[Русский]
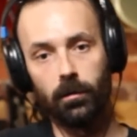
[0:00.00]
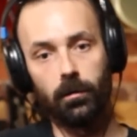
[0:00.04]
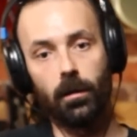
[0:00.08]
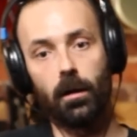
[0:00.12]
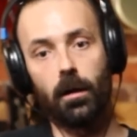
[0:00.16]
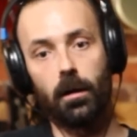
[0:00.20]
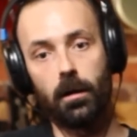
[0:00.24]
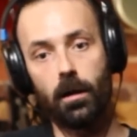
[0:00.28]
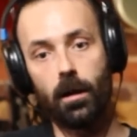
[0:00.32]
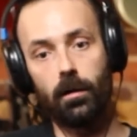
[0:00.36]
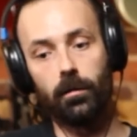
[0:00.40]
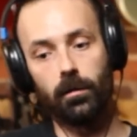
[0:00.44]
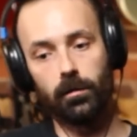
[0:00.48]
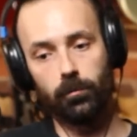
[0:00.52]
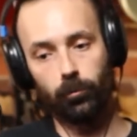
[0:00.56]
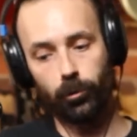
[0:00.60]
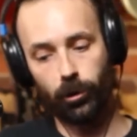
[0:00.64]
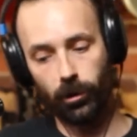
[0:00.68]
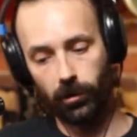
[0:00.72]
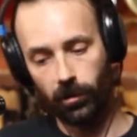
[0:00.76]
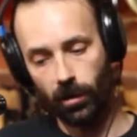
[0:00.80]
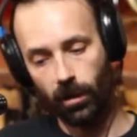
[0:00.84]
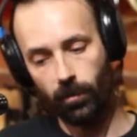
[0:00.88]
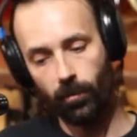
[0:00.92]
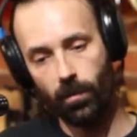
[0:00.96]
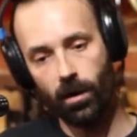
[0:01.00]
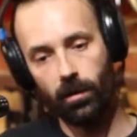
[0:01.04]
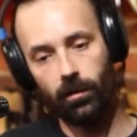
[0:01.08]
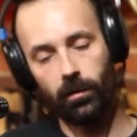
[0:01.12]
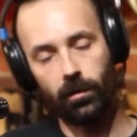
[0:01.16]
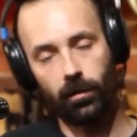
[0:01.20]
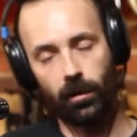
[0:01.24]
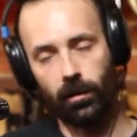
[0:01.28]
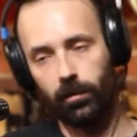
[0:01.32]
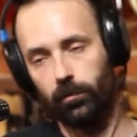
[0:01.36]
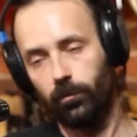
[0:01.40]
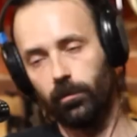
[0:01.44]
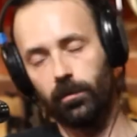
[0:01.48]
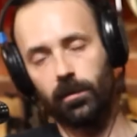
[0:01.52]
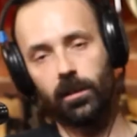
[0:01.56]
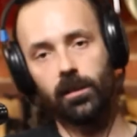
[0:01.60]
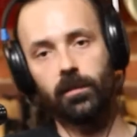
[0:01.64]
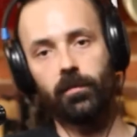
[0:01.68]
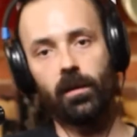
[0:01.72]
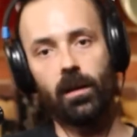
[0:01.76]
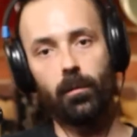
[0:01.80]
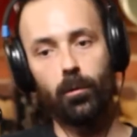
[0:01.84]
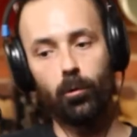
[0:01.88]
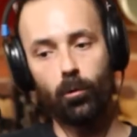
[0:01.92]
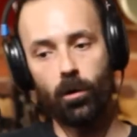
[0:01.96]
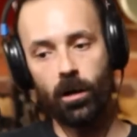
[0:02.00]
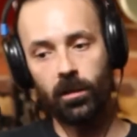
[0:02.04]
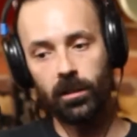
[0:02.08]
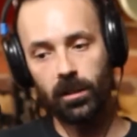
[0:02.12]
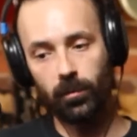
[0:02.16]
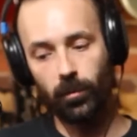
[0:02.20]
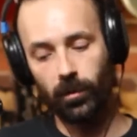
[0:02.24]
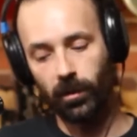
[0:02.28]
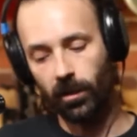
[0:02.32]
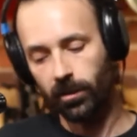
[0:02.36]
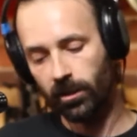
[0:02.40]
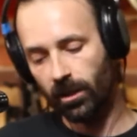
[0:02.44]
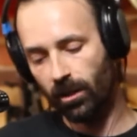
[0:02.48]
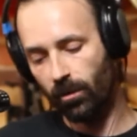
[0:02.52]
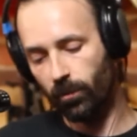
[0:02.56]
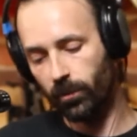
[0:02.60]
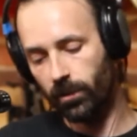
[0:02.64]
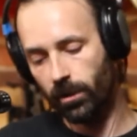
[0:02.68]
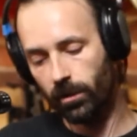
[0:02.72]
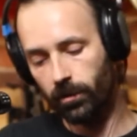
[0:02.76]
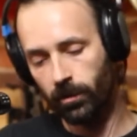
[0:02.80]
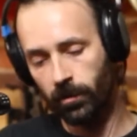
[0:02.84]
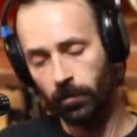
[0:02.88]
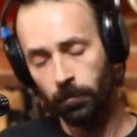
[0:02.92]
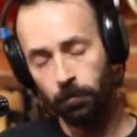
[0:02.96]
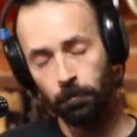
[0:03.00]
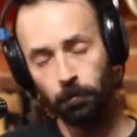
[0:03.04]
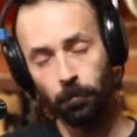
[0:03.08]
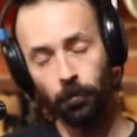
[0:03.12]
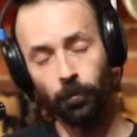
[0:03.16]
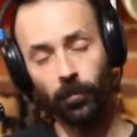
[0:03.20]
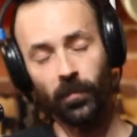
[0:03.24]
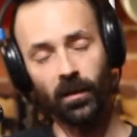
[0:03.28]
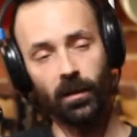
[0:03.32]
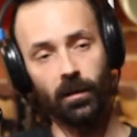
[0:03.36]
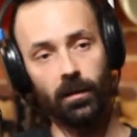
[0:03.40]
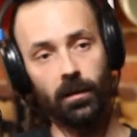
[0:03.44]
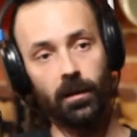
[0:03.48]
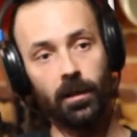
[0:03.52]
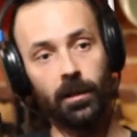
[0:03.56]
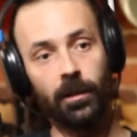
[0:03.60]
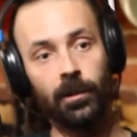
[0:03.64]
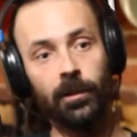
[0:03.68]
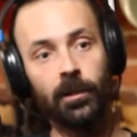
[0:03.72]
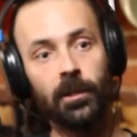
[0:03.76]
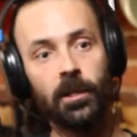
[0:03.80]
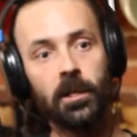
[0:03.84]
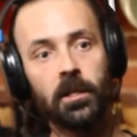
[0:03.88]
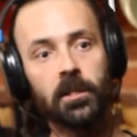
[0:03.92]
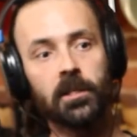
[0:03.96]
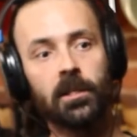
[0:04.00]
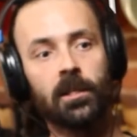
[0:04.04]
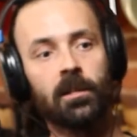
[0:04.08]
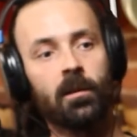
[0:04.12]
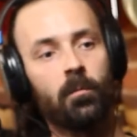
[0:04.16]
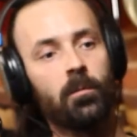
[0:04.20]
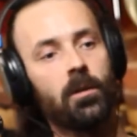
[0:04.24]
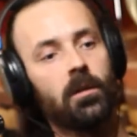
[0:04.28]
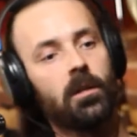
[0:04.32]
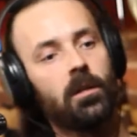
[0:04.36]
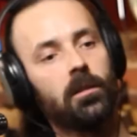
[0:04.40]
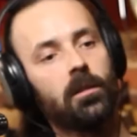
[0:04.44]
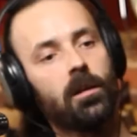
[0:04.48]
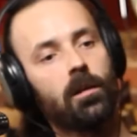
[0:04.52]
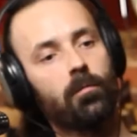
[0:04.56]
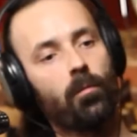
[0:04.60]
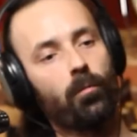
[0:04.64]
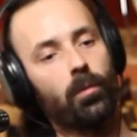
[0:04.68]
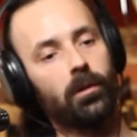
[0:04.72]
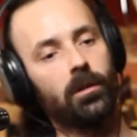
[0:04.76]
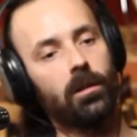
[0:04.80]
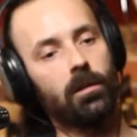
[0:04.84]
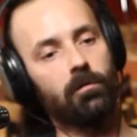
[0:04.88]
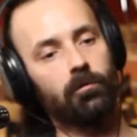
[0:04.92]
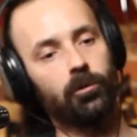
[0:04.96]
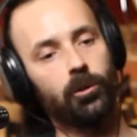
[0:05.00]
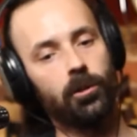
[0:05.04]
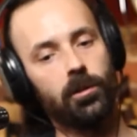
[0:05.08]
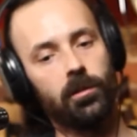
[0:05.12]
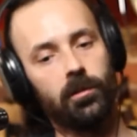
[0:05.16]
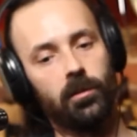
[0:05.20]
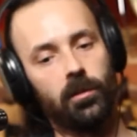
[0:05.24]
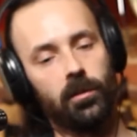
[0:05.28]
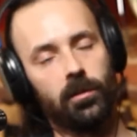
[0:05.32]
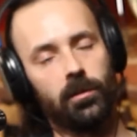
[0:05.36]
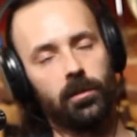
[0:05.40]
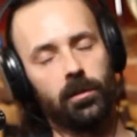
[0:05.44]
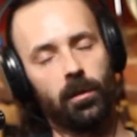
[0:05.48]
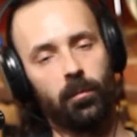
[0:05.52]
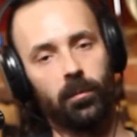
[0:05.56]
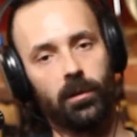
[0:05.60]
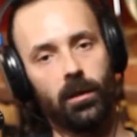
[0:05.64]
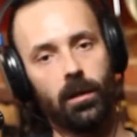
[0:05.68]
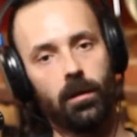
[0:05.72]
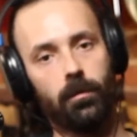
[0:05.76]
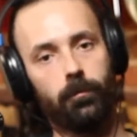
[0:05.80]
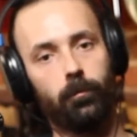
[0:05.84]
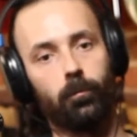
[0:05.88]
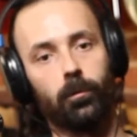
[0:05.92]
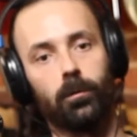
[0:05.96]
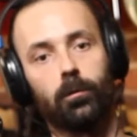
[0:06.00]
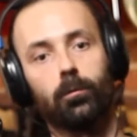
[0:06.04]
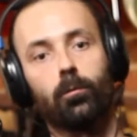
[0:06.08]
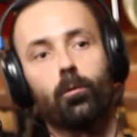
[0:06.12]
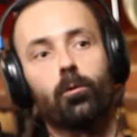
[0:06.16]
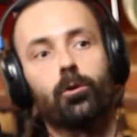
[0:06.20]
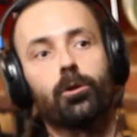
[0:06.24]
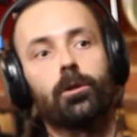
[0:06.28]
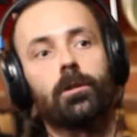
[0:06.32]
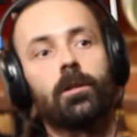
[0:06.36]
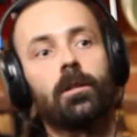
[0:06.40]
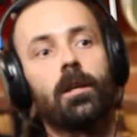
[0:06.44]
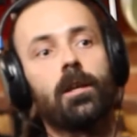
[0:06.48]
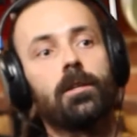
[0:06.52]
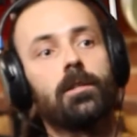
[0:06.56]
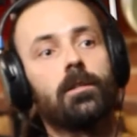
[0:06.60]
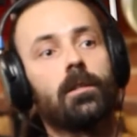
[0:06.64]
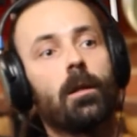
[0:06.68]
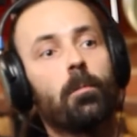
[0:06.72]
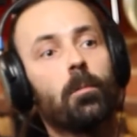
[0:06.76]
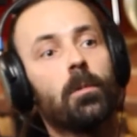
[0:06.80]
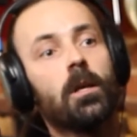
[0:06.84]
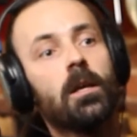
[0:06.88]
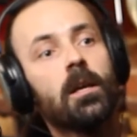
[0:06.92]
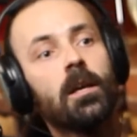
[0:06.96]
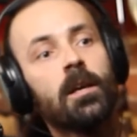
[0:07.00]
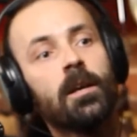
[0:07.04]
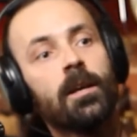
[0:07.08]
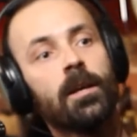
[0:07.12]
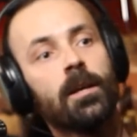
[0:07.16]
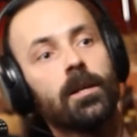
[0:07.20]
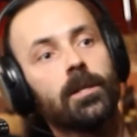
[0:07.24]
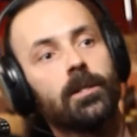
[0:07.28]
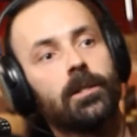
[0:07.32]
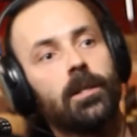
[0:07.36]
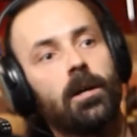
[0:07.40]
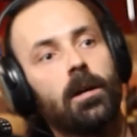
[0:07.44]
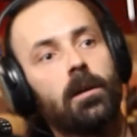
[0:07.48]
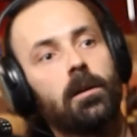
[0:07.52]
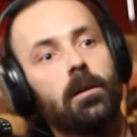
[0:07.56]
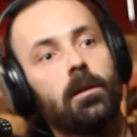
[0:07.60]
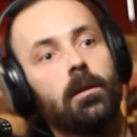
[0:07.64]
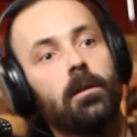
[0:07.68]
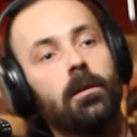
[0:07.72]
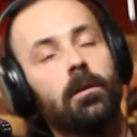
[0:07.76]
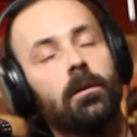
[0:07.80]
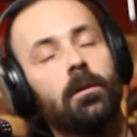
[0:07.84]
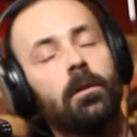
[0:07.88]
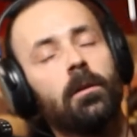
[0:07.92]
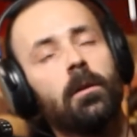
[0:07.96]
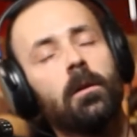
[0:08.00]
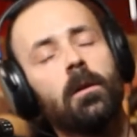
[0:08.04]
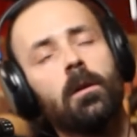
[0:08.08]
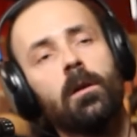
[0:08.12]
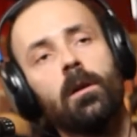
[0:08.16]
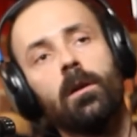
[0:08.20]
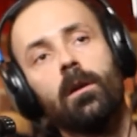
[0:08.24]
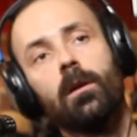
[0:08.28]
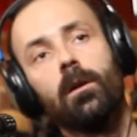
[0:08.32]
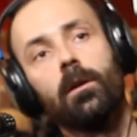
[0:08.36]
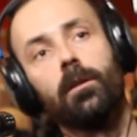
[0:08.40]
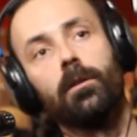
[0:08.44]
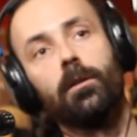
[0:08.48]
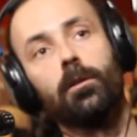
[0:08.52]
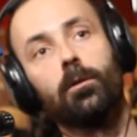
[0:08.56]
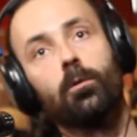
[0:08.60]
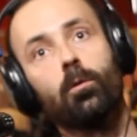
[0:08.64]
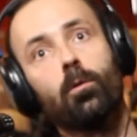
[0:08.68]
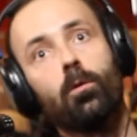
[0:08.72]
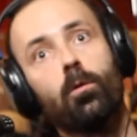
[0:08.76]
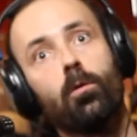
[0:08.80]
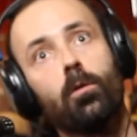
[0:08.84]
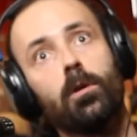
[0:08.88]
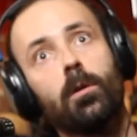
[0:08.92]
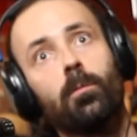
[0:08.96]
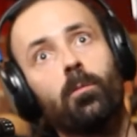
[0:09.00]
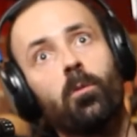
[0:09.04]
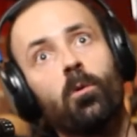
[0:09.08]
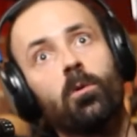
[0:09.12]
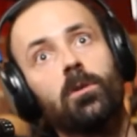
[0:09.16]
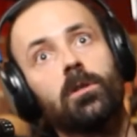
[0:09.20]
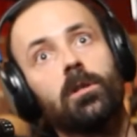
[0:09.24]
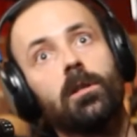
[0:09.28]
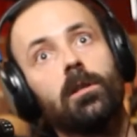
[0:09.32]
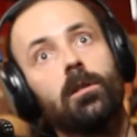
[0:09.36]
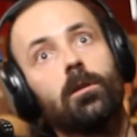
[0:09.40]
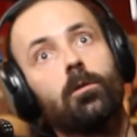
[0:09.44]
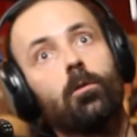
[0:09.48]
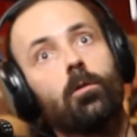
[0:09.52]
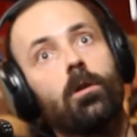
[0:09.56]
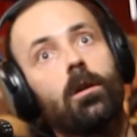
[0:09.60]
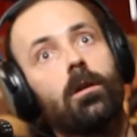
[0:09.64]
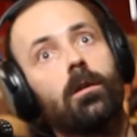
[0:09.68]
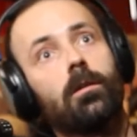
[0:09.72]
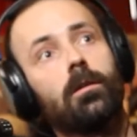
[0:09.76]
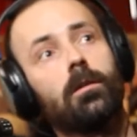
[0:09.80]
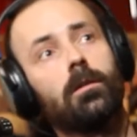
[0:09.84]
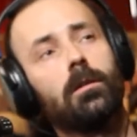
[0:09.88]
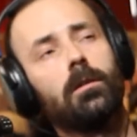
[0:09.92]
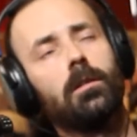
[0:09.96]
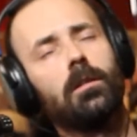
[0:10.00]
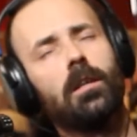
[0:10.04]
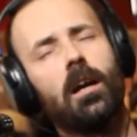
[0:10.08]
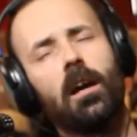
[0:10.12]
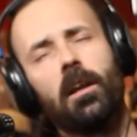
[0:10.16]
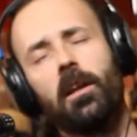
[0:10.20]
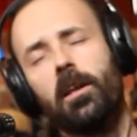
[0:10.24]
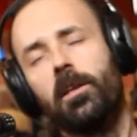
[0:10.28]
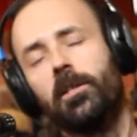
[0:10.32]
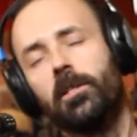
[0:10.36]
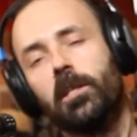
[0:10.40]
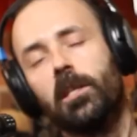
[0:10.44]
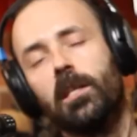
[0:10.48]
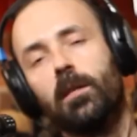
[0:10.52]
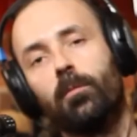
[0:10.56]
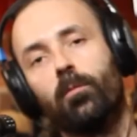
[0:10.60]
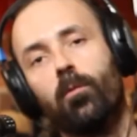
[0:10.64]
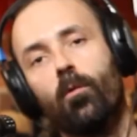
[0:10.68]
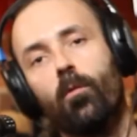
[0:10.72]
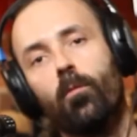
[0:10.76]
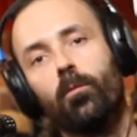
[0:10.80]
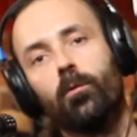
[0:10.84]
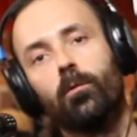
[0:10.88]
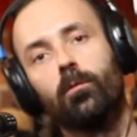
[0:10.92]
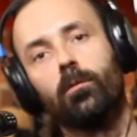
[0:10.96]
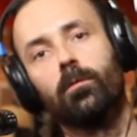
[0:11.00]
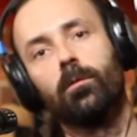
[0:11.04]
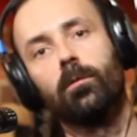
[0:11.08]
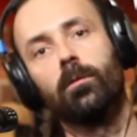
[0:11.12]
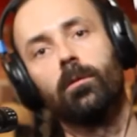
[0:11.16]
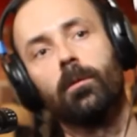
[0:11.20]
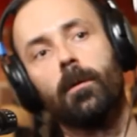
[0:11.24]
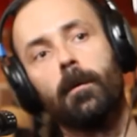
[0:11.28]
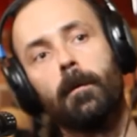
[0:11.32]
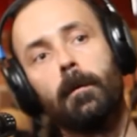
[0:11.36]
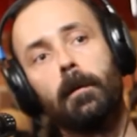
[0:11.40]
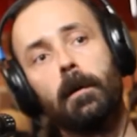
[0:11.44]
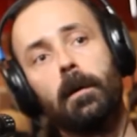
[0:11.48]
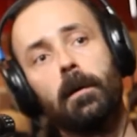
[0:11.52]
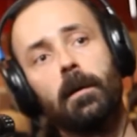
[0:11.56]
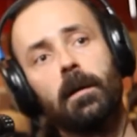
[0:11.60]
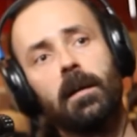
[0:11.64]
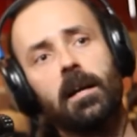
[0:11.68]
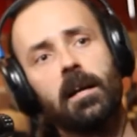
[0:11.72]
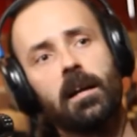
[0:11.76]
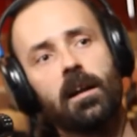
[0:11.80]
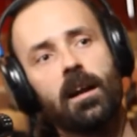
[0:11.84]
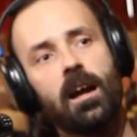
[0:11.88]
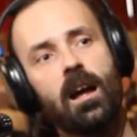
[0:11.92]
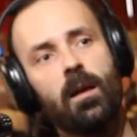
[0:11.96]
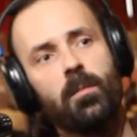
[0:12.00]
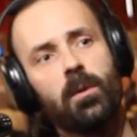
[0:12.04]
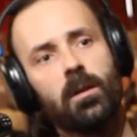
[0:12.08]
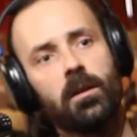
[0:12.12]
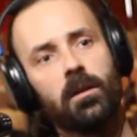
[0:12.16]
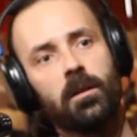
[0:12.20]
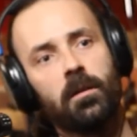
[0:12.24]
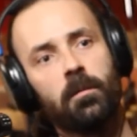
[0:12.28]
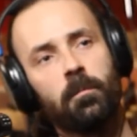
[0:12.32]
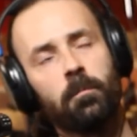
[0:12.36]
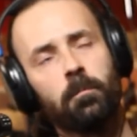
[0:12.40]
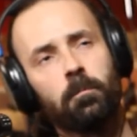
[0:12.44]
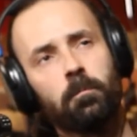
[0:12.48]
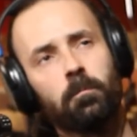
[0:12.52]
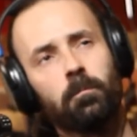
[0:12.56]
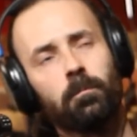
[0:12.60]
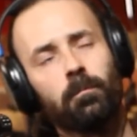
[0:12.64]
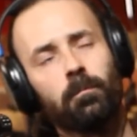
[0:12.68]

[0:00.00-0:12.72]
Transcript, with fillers: Да, реально, звучит нормально, со своими нюансами. На самом деле, э, несколько мне гитар попадал в жизни с МДФ, вот тоже, знаете, там, старые, не то японские, не то корейские, не помню, э, крамеры,